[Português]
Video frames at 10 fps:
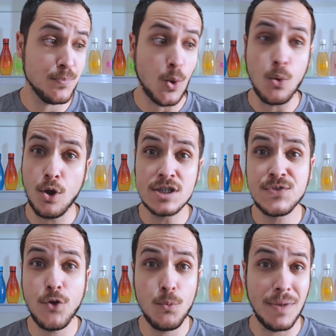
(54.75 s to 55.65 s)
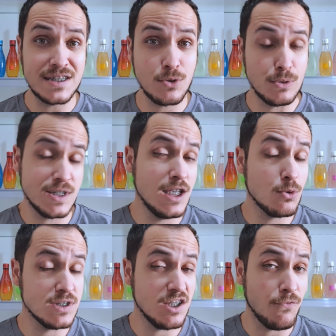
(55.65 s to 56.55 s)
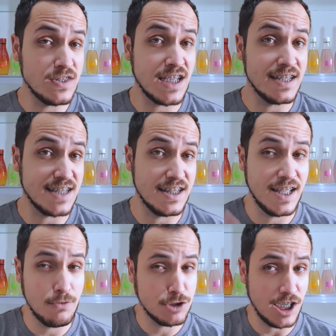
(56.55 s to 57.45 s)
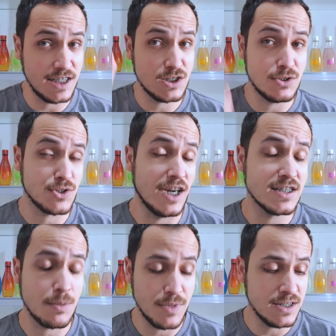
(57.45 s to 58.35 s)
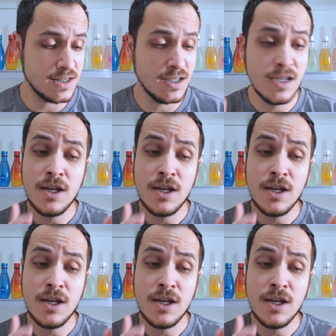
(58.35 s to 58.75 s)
O Gloss foi o mais que gostei, inclusive já fiz a resenha dele, o Chaquito nos cards também, tá?